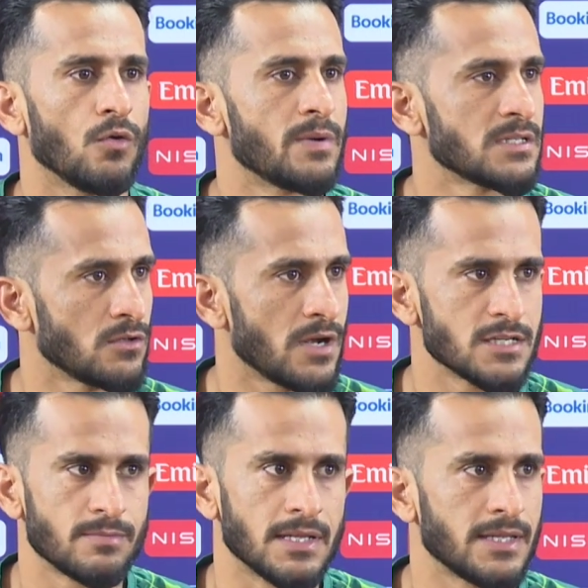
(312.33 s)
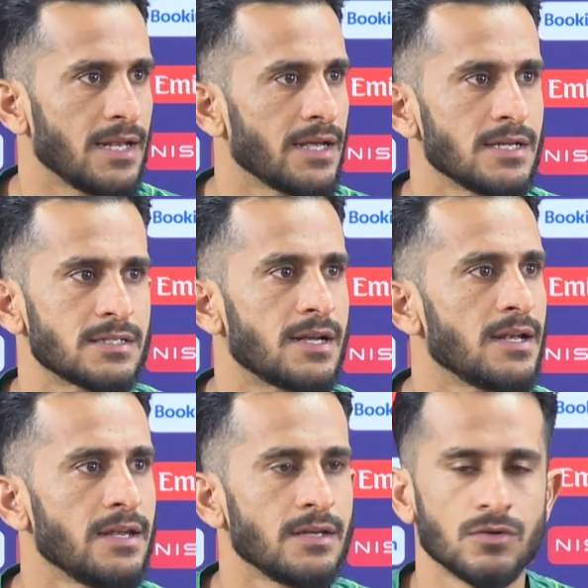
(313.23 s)
ऊपर से रन बनते हैं लेकिन
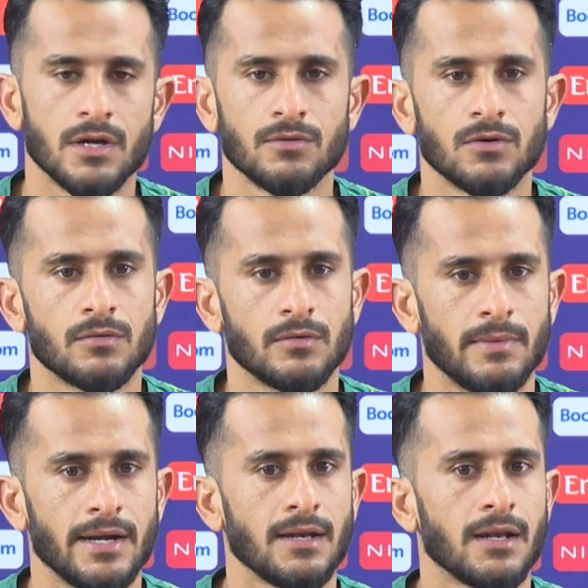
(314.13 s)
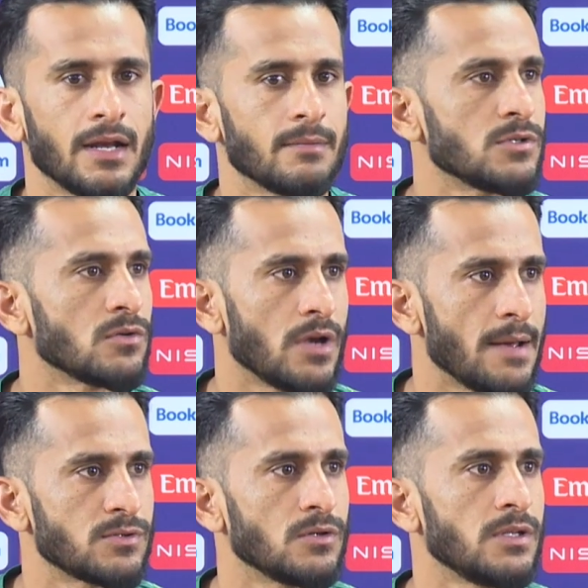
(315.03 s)
सडनली जो है वो बैटिंग लाइनअप जो
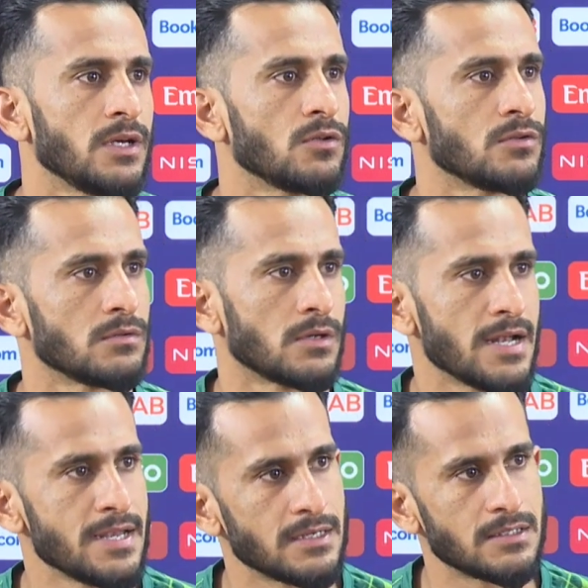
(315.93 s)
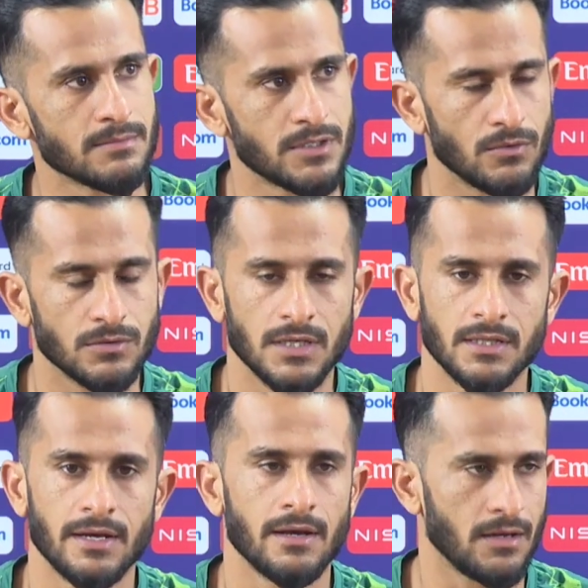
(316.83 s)
क्लैप्स होती है तो रन एकदम से रुक
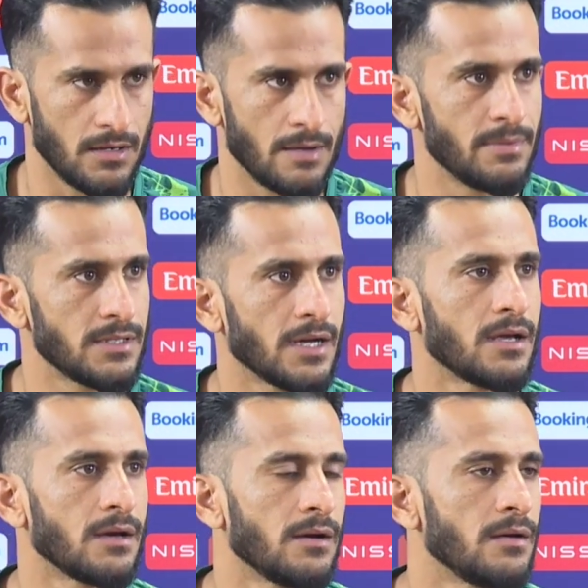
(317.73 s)
जाते हैं अभी तक